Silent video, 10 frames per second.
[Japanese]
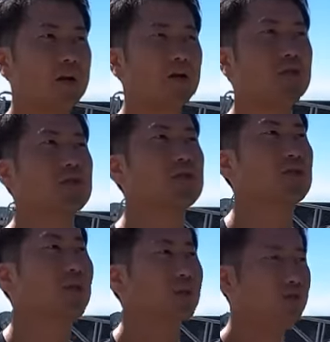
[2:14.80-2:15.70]
リングの技
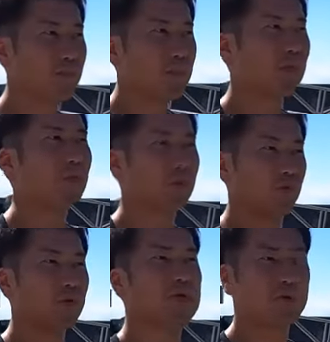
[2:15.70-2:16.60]
術をどん
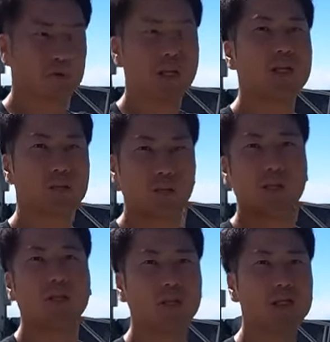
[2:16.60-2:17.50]
どんどんどんその製品を
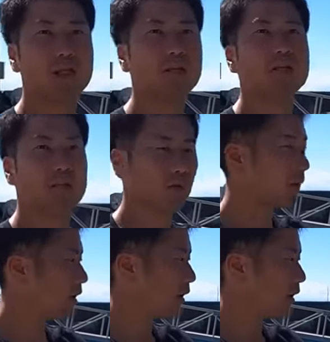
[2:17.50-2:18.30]
ね出してるらしいよ。